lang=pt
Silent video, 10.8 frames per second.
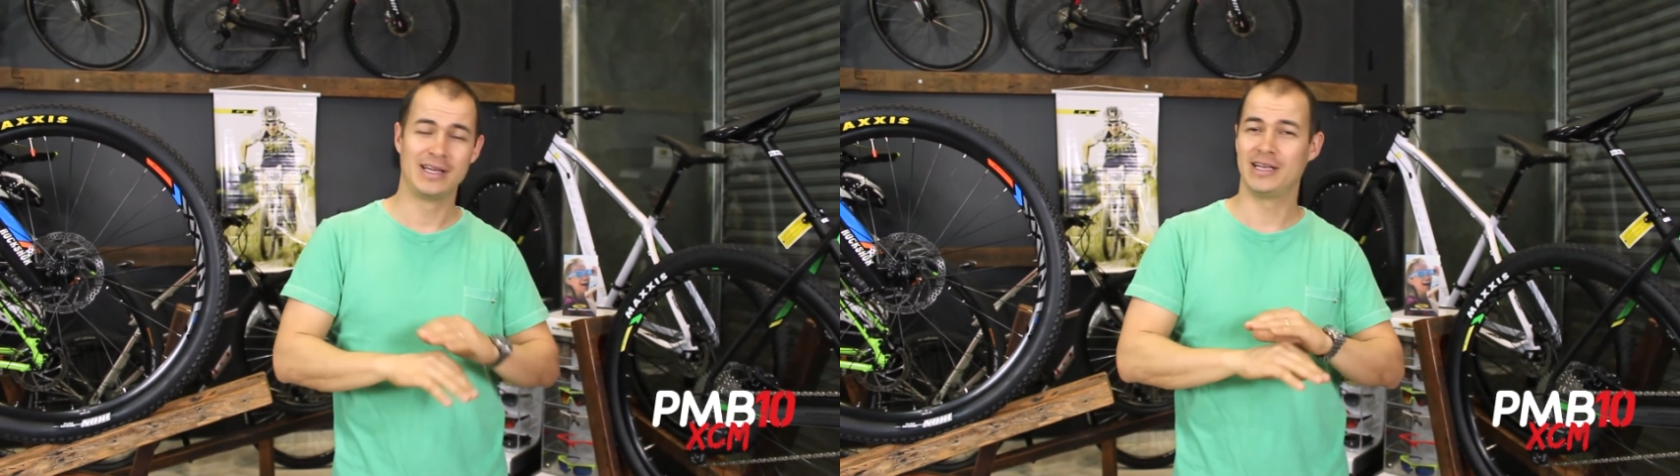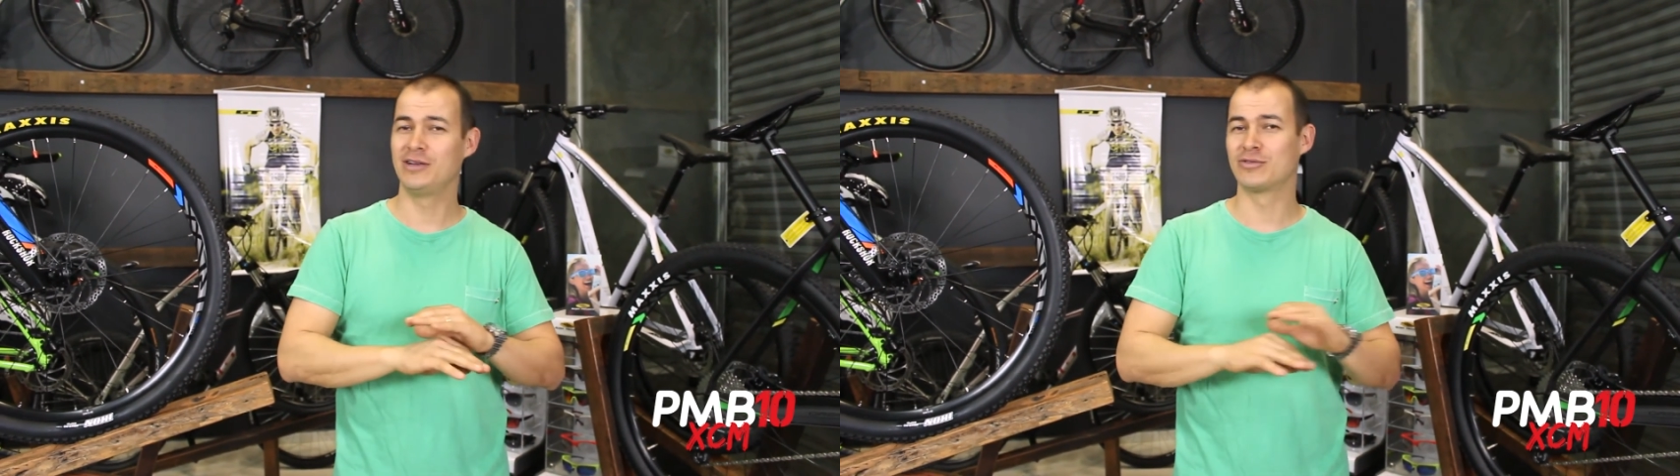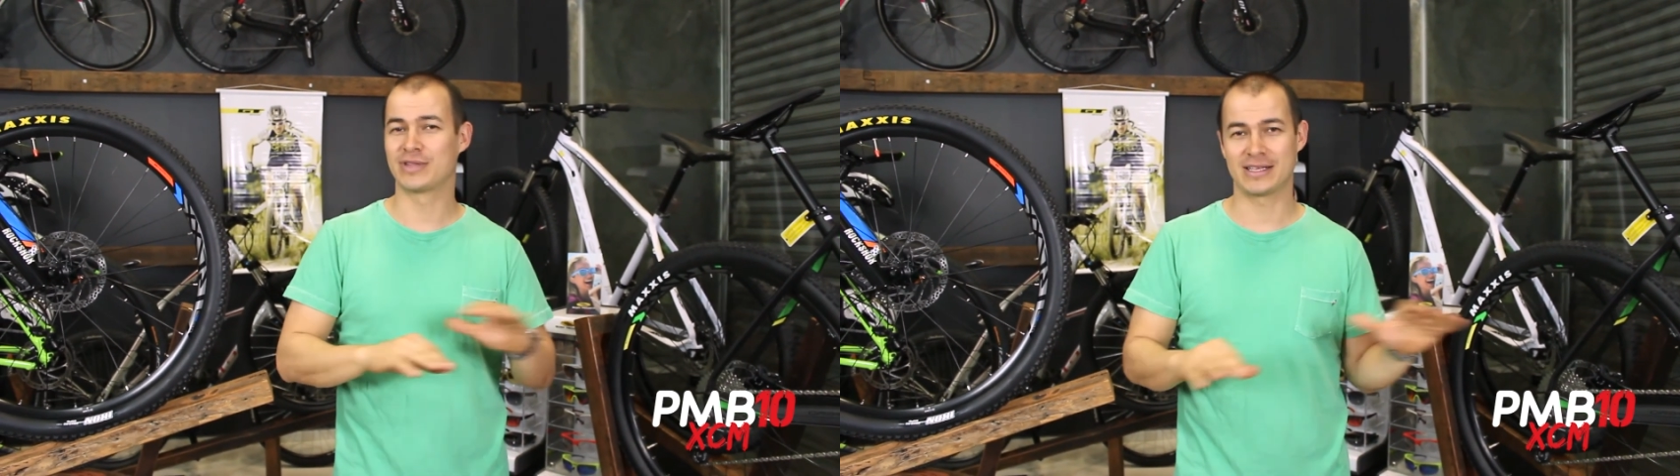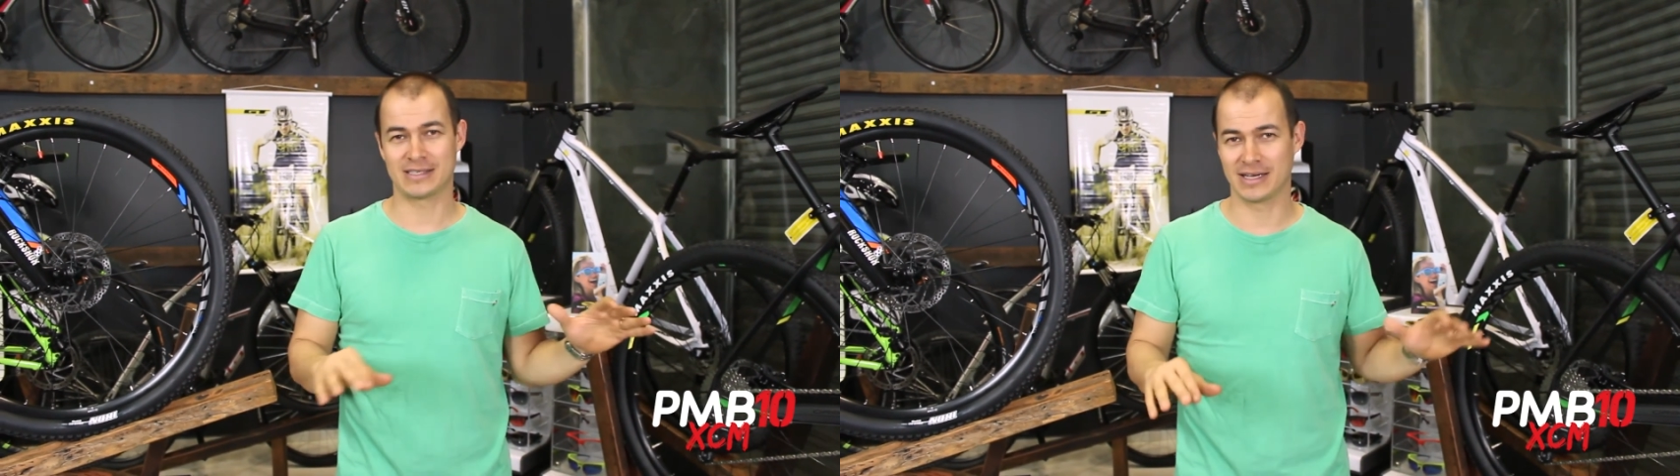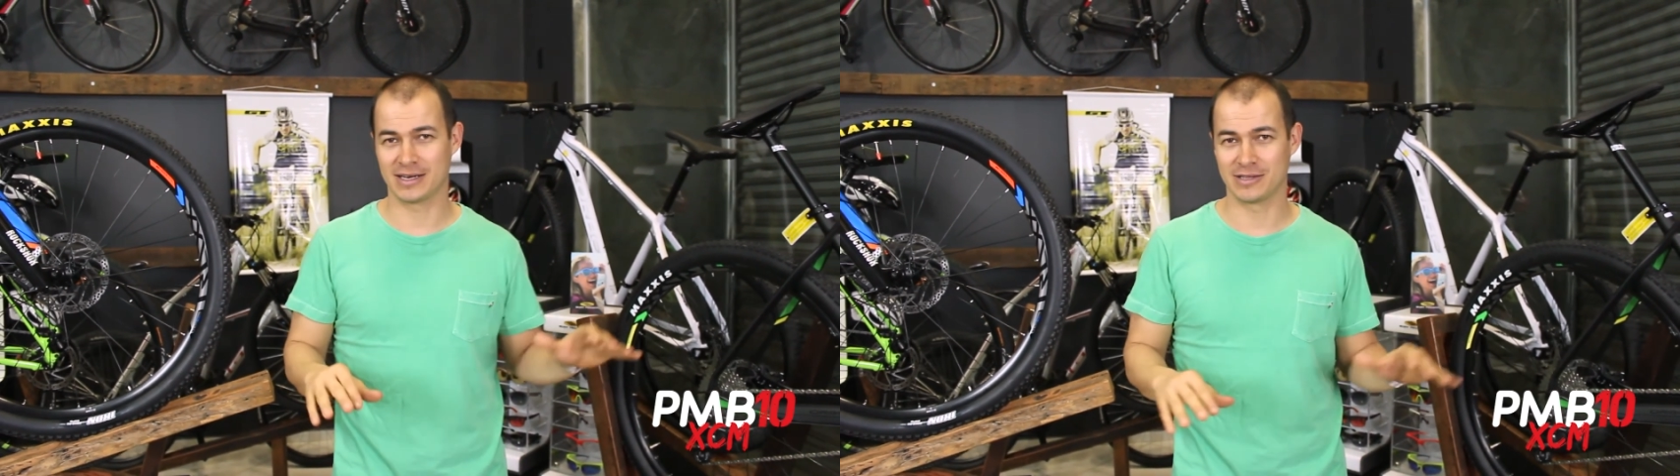e não tem
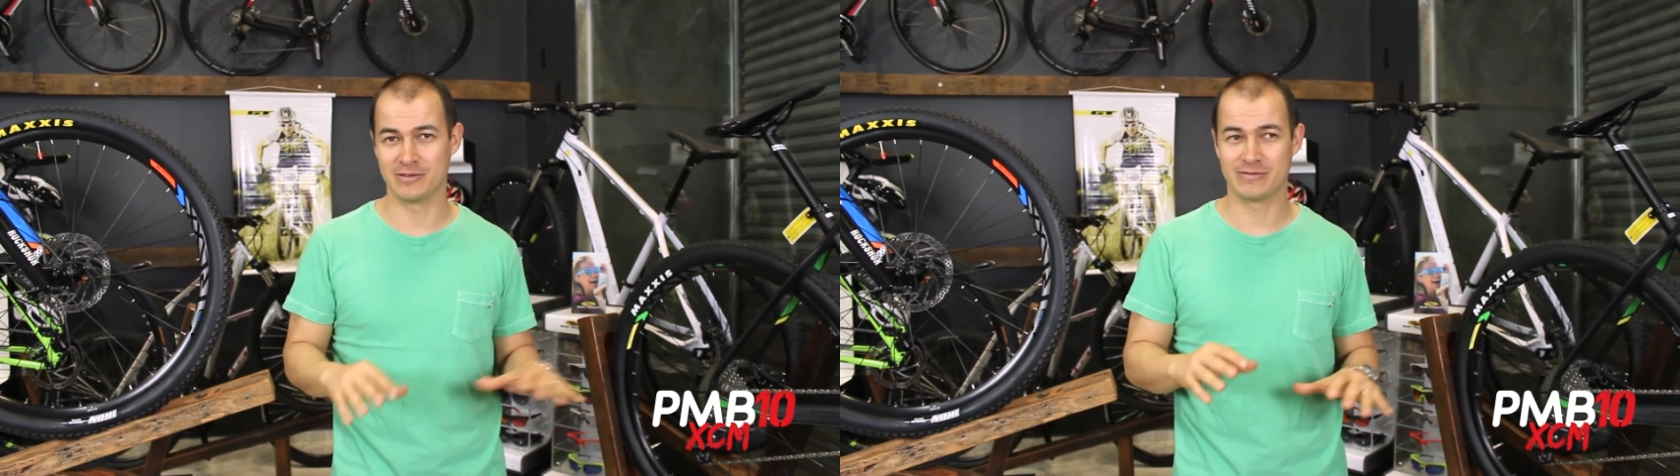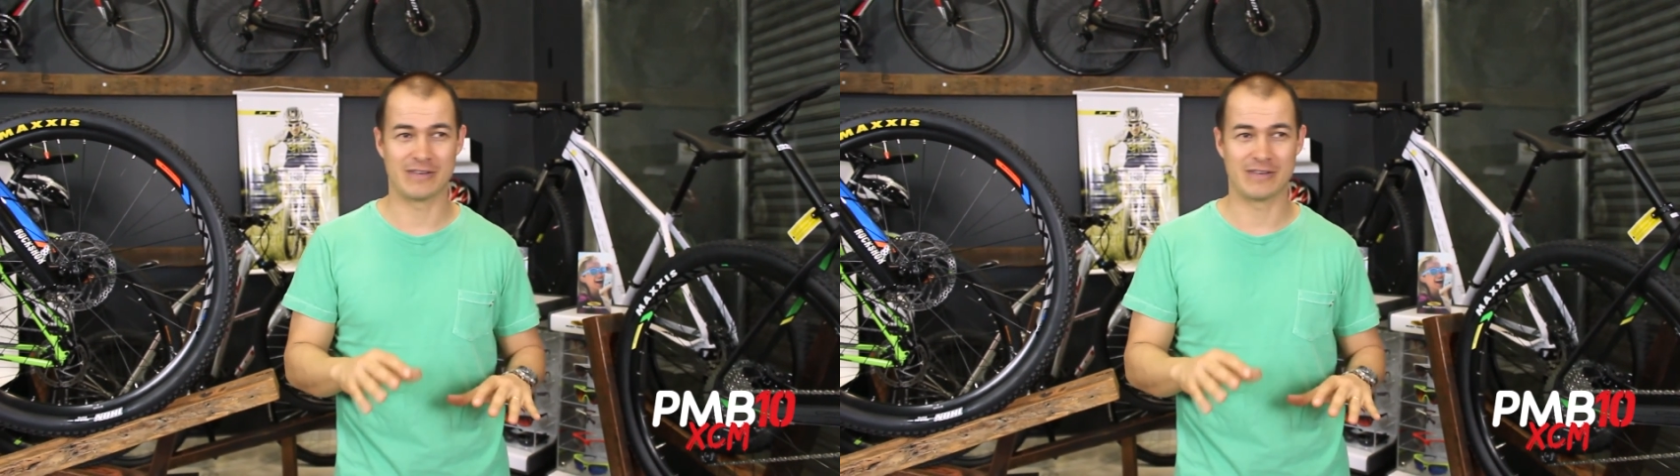segredo.